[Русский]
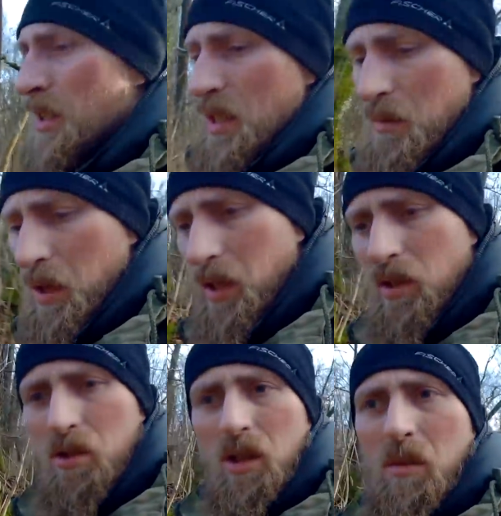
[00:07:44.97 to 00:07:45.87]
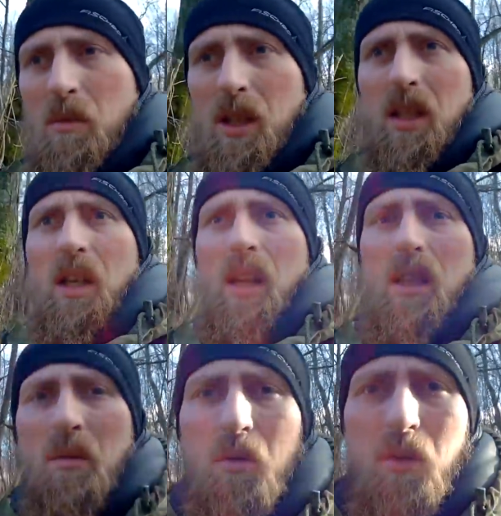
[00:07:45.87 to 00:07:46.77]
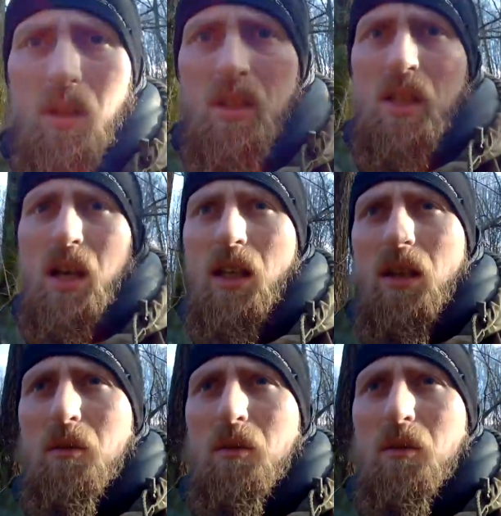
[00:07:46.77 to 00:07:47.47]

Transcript: заметил, что там метка рядом куницы, я